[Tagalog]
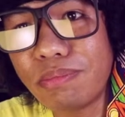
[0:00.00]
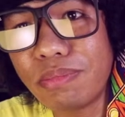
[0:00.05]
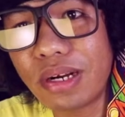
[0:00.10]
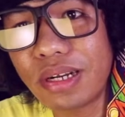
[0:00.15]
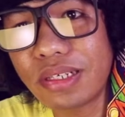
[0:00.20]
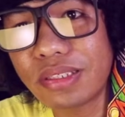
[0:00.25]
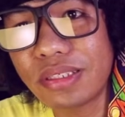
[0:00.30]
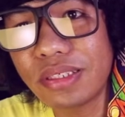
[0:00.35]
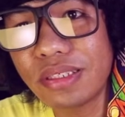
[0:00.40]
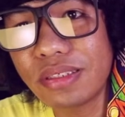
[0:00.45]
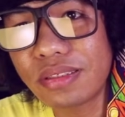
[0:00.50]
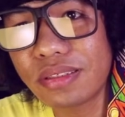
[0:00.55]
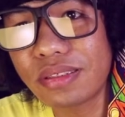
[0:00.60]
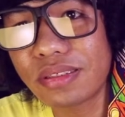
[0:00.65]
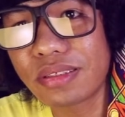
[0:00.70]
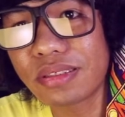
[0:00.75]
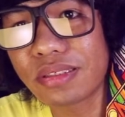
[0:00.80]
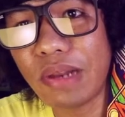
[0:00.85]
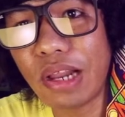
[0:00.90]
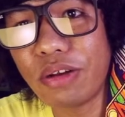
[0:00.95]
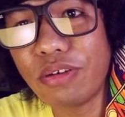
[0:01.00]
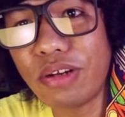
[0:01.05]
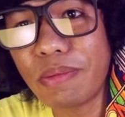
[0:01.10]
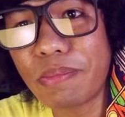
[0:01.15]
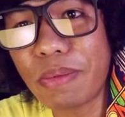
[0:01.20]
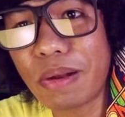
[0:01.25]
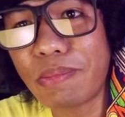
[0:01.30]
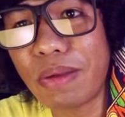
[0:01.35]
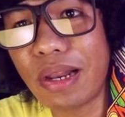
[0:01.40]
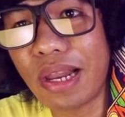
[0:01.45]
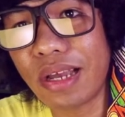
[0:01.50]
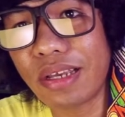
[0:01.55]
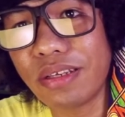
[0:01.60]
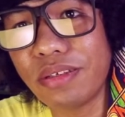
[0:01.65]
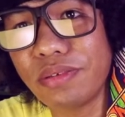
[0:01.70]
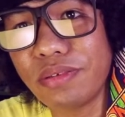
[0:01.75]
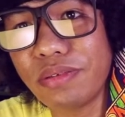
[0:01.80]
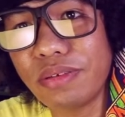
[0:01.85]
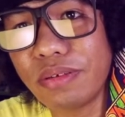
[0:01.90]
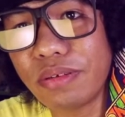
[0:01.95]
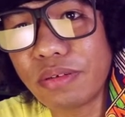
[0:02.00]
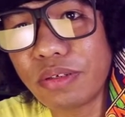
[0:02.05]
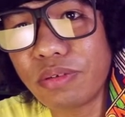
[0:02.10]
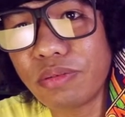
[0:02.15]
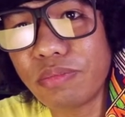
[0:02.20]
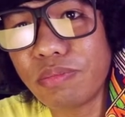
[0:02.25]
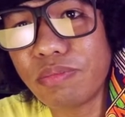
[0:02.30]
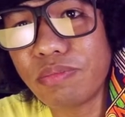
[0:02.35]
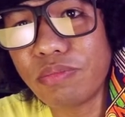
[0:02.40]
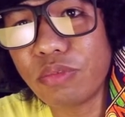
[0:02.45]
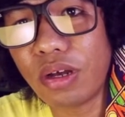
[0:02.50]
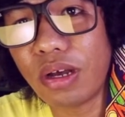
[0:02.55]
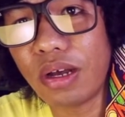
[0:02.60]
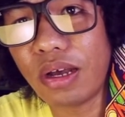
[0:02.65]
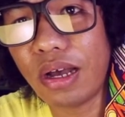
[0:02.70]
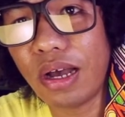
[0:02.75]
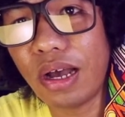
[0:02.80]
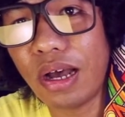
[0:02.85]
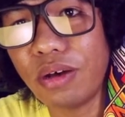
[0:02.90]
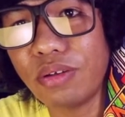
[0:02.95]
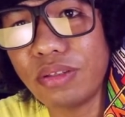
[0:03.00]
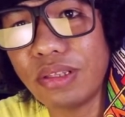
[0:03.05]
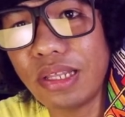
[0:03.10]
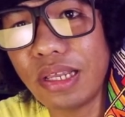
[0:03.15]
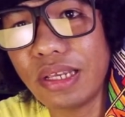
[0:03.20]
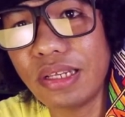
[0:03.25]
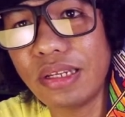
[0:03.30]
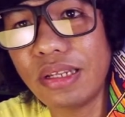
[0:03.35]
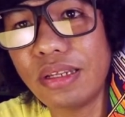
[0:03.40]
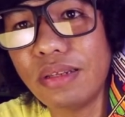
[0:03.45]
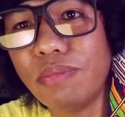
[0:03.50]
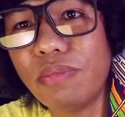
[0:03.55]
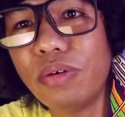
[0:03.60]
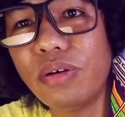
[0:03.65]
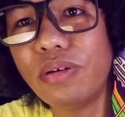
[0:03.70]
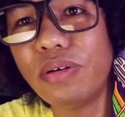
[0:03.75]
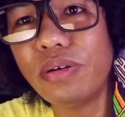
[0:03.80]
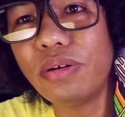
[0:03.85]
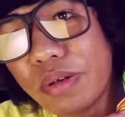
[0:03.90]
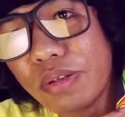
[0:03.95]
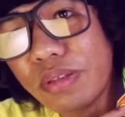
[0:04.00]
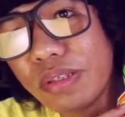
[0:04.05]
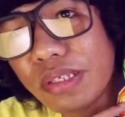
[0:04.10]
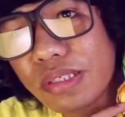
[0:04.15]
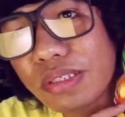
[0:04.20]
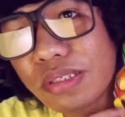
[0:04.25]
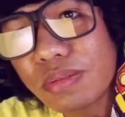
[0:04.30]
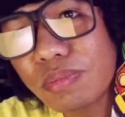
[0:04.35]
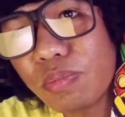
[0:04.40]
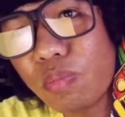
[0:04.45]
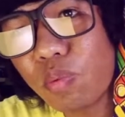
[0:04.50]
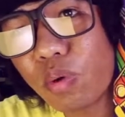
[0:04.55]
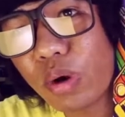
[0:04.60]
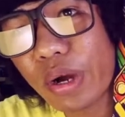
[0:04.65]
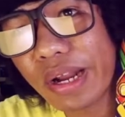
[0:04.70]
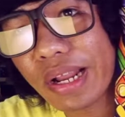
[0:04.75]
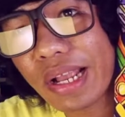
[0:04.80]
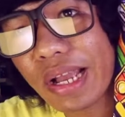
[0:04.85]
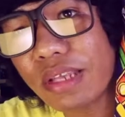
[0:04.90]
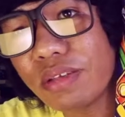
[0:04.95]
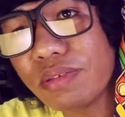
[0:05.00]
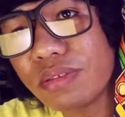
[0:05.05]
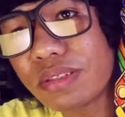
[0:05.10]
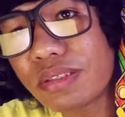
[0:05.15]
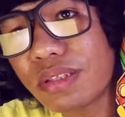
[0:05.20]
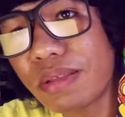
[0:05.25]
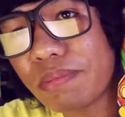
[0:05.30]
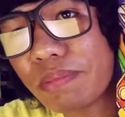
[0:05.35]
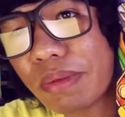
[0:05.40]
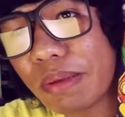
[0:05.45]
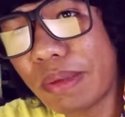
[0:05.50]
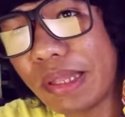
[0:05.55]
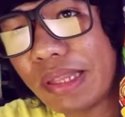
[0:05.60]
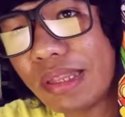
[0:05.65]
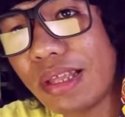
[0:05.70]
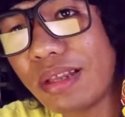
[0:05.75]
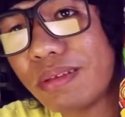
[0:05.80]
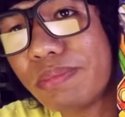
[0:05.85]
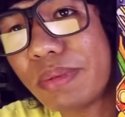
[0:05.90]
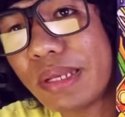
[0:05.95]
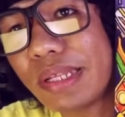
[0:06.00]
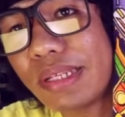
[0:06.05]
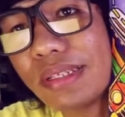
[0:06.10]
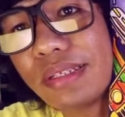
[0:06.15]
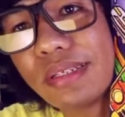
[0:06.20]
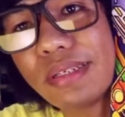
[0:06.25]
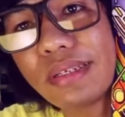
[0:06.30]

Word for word: brushes, lalo na pag malaki yung, yung uh, ah, outlinean mo. On this work, I used the Pentel pen